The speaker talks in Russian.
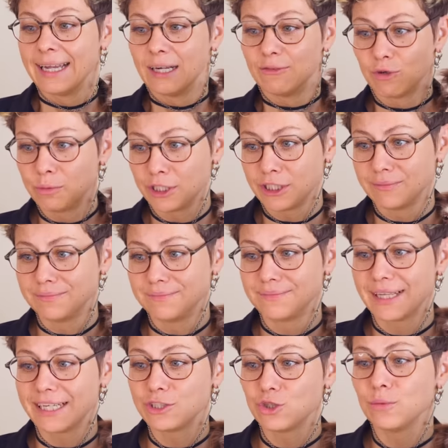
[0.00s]
В
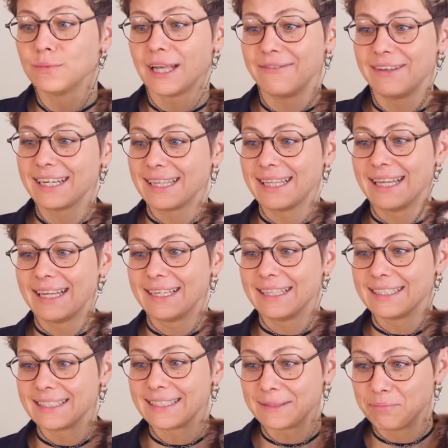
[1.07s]
общем, начнем,
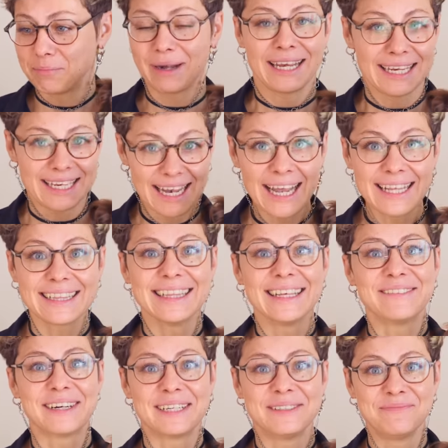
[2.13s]
наверное, с приятного.